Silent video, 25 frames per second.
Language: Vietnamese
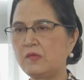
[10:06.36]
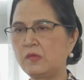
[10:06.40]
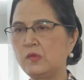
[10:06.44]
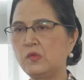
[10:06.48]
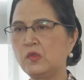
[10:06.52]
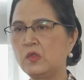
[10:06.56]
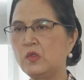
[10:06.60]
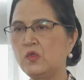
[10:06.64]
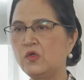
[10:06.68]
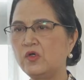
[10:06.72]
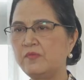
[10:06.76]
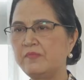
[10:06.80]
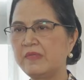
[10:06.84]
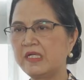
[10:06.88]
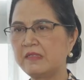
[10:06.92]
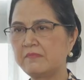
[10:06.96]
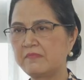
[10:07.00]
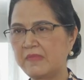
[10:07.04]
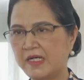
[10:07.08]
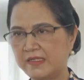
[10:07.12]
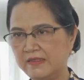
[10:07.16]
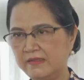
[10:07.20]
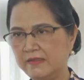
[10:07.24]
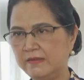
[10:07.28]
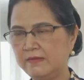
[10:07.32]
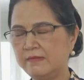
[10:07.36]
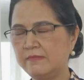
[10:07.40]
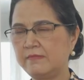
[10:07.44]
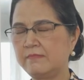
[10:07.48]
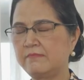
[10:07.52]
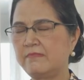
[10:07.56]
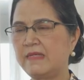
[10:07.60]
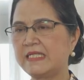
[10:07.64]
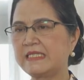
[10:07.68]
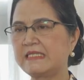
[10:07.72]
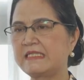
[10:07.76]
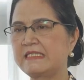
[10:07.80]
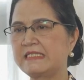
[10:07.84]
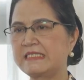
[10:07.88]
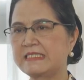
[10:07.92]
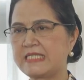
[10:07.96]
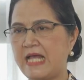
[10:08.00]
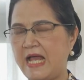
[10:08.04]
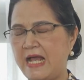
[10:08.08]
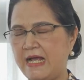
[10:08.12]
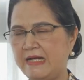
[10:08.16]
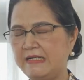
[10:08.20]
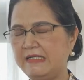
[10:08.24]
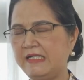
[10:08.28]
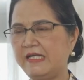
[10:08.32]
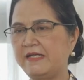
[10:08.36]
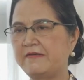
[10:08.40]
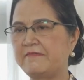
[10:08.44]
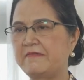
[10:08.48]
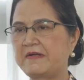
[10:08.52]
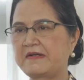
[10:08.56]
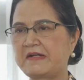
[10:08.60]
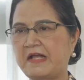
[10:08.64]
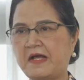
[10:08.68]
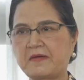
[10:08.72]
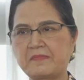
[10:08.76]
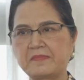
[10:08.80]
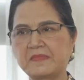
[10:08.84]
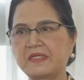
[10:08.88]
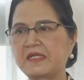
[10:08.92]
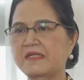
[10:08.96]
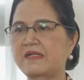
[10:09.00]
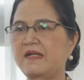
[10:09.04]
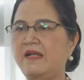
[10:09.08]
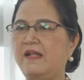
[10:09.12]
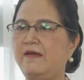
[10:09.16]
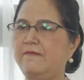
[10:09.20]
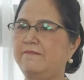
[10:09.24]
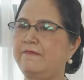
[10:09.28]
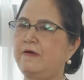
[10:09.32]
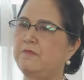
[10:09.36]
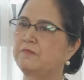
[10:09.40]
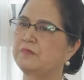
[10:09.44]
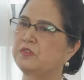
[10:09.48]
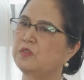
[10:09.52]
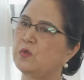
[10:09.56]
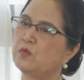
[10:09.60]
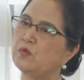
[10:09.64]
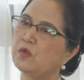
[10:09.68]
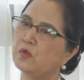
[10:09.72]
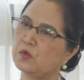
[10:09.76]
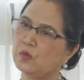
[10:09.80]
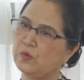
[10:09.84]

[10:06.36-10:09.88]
luôn luôn minh mẫn, mắt thì sáng này, và đặc biệt là phòng chống đột